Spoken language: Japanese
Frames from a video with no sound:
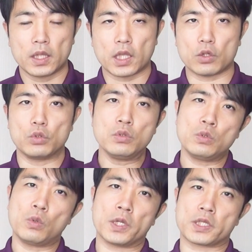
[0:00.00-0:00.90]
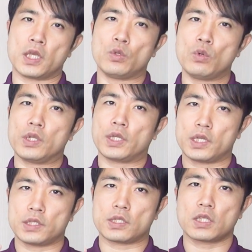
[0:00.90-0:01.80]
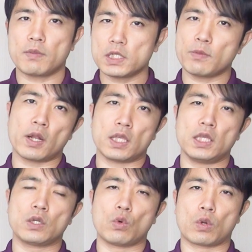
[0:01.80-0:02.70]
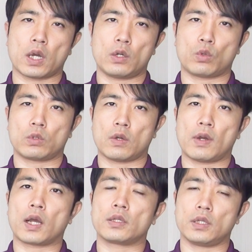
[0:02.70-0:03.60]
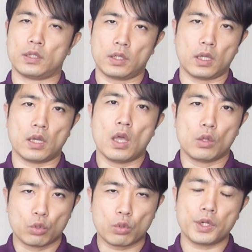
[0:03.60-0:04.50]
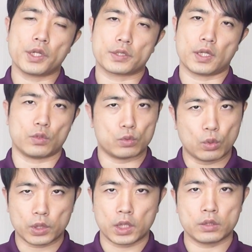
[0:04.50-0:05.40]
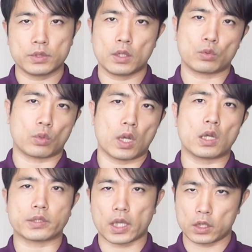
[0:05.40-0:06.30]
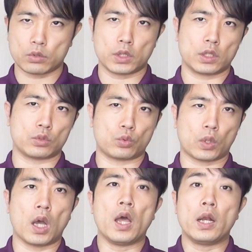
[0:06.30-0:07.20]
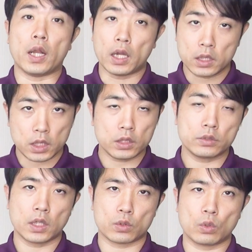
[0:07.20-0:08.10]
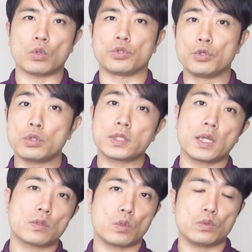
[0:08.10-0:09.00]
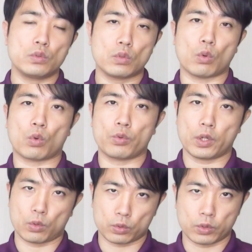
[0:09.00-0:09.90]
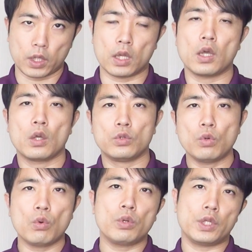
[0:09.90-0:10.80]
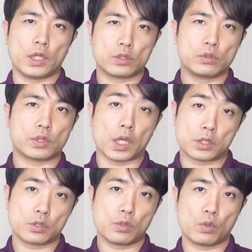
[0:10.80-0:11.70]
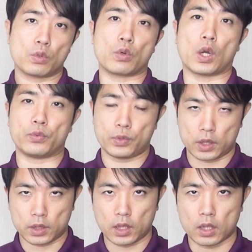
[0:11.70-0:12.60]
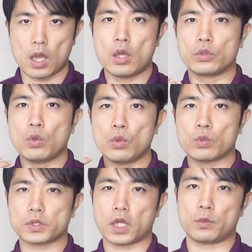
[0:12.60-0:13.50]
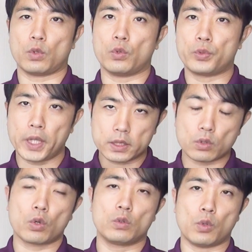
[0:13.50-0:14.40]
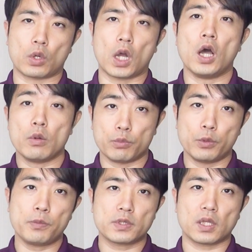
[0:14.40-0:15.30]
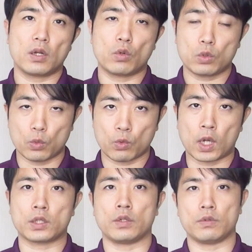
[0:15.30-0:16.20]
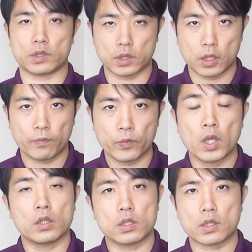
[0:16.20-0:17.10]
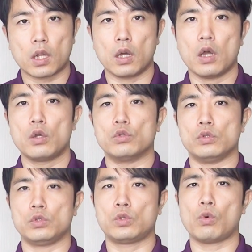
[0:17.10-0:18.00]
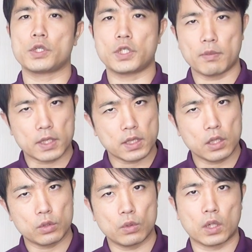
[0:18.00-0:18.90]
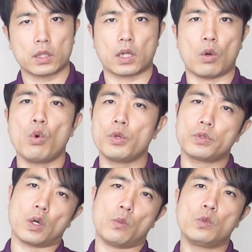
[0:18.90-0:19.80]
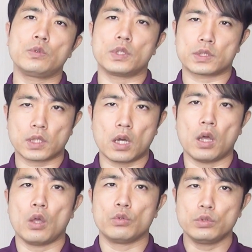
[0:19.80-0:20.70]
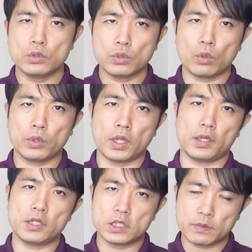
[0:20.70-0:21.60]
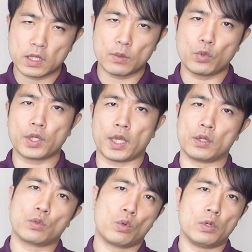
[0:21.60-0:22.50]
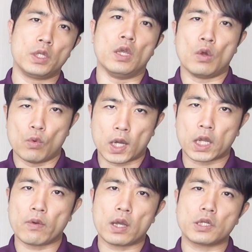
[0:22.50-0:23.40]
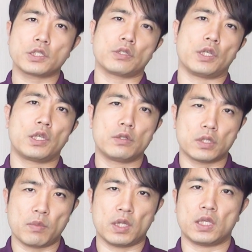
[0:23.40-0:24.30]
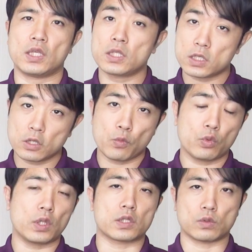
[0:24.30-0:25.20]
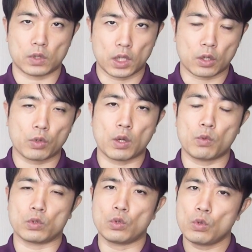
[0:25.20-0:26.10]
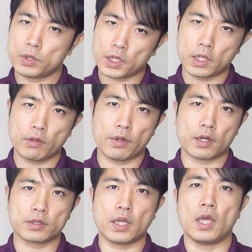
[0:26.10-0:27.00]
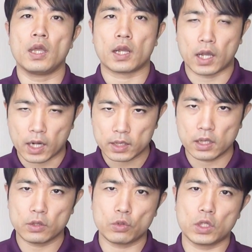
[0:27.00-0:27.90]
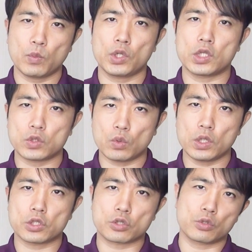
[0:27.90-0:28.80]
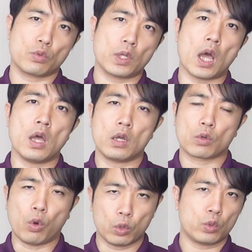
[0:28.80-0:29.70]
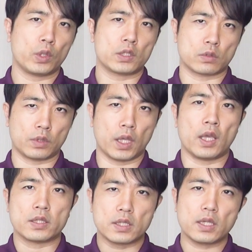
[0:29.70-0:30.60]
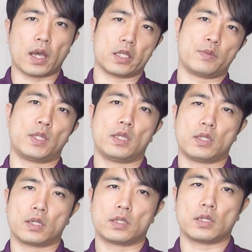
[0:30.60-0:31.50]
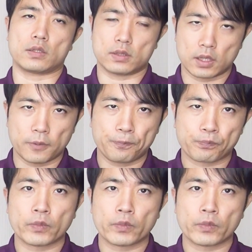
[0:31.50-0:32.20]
で運動はですね、脳に対してさまざまないい効果があることが分かっていて、特にですね、ウォーキングであるとかサイクリングとかランニングなどの有酸素運動を行うことで、脳に行く血流量が増えて、脳の細胞を増やすホルモンが分泌されることも分かっているんですね。ですから運動はしてませんという方が多いとは思うんですが、運動っていつまでも健康に若々しく生きるために必須のものですので、これはもう脳だけではなくて体にとっても非常に重要な行動ですので、是非始めていただきたいですね。